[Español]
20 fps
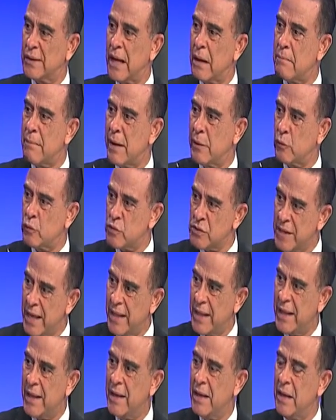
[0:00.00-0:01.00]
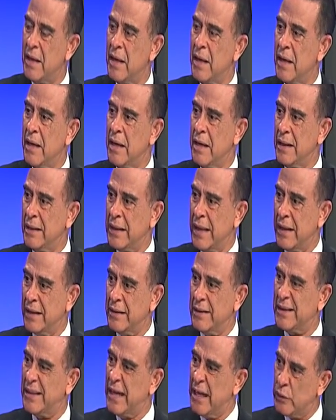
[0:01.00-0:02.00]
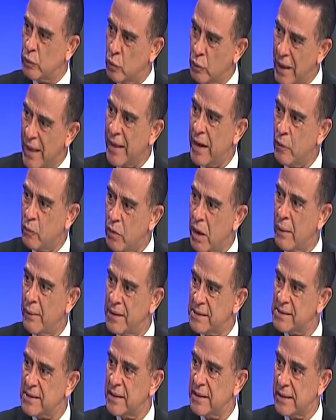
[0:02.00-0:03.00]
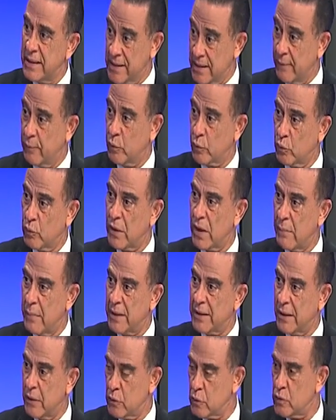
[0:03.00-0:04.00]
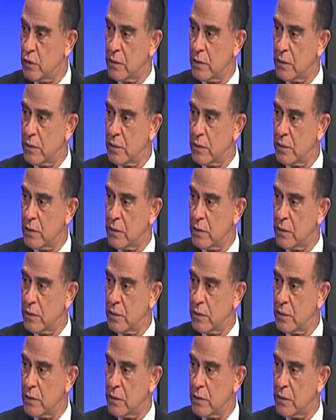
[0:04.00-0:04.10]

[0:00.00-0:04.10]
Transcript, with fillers: tan manoseada y tan triturada algunas veces, desafortunadamente, en los